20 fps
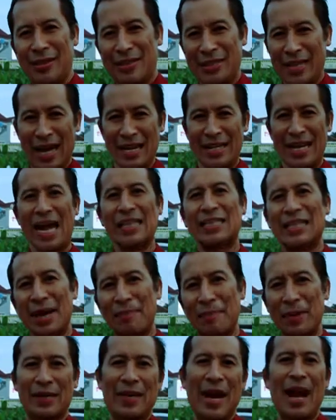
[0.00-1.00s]
Dia
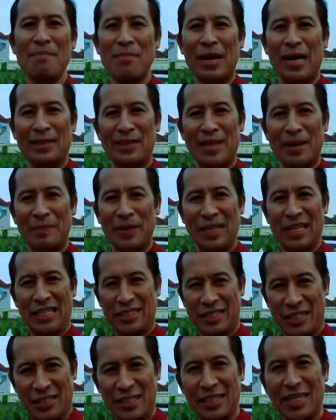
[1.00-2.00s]
diajak berdamai, tapi
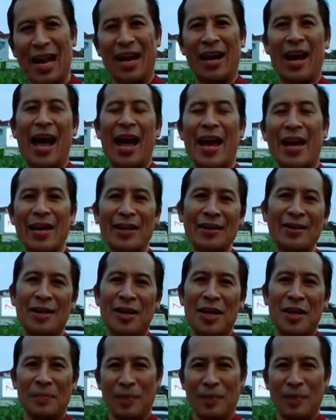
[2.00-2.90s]
di sisi yang lain